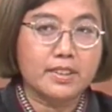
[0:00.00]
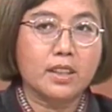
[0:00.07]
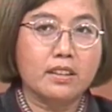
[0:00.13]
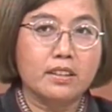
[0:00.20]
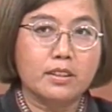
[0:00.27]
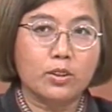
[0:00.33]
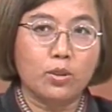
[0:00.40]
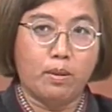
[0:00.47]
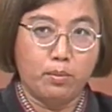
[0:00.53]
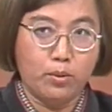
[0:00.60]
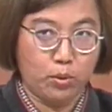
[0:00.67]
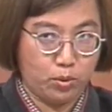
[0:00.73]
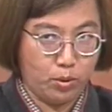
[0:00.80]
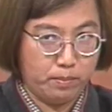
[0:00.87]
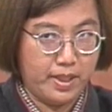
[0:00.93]
ผู้หรือตัวเมียตัว
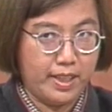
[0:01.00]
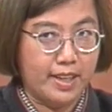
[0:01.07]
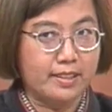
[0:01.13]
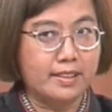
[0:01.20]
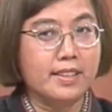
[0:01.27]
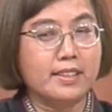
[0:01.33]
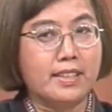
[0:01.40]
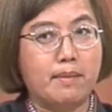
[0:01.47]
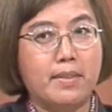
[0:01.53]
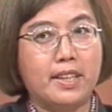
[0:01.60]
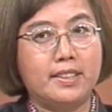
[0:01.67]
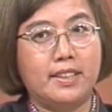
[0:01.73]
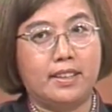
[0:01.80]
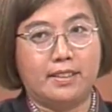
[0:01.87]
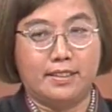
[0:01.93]
ผู้ตัวเมียซึ่งสามาร
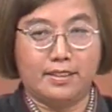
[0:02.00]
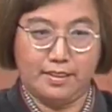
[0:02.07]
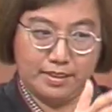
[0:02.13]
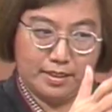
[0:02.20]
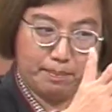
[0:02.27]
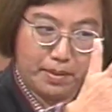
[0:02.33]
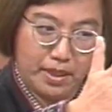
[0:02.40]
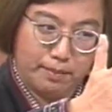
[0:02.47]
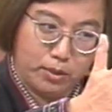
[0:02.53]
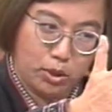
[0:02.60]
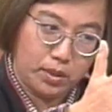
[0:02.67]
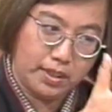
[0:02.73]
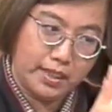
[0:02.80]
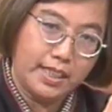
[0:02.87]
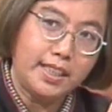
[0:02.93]
ถจะสเปิร์ม
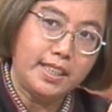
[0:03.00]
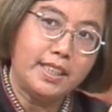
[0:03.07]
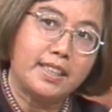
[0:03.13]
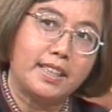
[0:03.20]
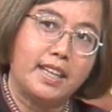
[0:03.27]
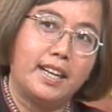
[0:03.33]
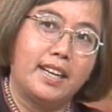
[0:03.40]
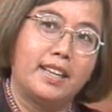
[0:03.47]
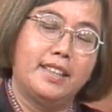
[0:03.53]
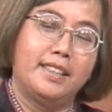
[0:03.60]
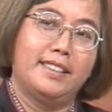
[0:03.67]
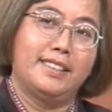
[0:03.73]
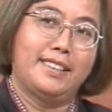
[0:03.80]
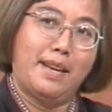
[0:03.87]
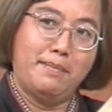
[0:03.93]
ชุดนี้นะฮะ
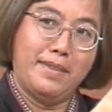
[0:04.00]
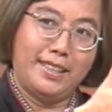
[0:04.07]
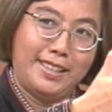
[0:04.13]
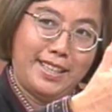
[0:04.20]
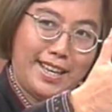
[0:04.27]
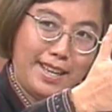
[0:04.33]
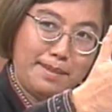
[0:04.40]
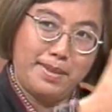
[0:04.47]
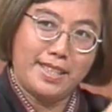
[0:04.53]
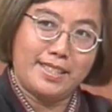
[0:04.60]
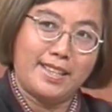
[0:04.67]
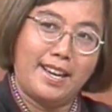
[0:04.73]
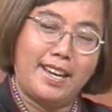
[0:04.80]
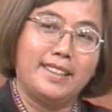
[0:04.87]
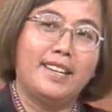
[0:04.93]
สามารถที่จะให้เพศ
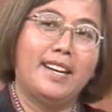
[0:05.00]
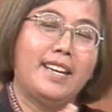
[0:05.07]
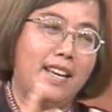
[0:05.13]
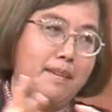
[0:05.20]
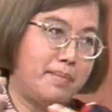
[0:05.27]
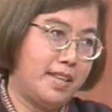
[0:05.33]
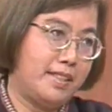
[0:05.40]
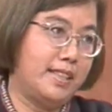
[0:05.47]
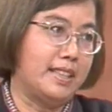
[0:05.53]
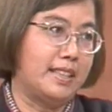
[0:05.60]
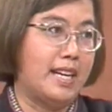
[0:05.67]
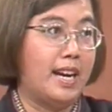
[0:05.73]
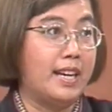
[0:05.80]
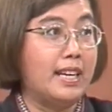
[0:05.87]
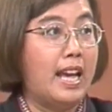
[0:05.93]
ชายได้ให้เพศหญิง
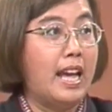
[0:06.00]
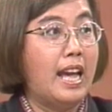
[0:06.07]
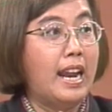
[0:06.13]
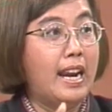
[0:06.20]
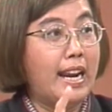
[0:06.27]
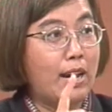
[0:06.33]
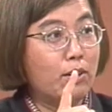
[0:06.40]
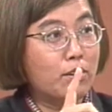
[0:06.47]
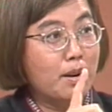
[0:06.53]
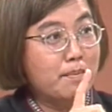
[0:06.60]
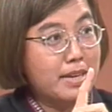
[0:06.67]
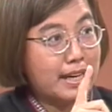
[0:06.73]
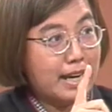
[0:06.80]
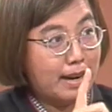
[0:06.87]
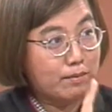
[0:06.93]
ได้แล้วก็
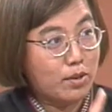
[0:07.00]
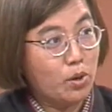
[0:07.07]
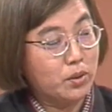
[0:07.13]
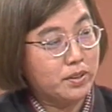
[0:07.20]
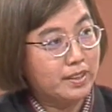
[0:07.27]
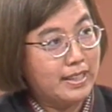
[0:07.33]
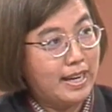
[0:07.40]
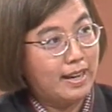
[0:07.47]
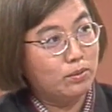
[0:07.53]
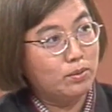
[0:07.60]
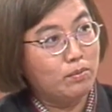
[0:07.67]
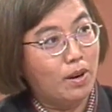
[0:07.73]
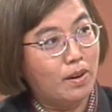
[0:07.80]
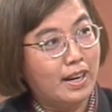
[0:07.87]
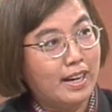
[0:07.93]
มีคำโฆษณาคุ
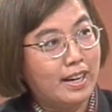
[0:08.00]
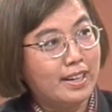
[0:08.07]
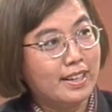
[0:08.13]
ณหมอคะ